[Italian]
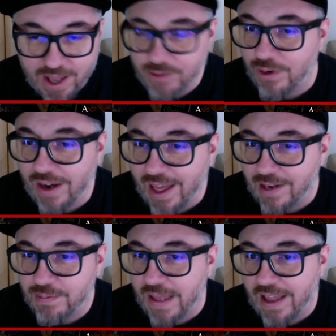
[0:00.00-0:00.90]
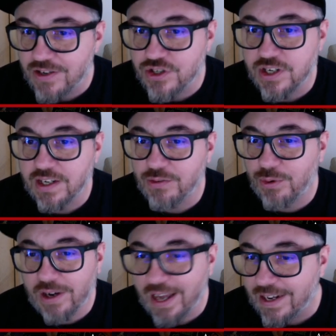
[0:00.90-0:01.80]
urlare, piangere,
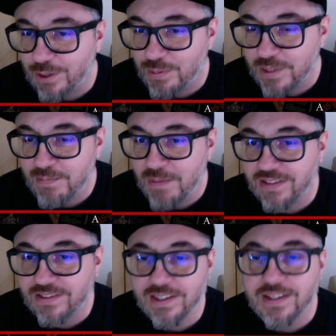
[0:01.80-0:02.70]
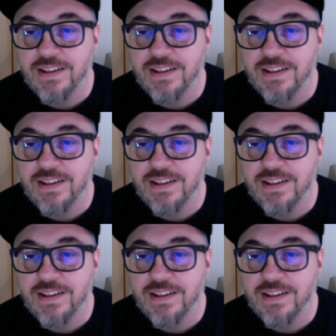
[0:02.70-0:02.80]
urlare come dei matti.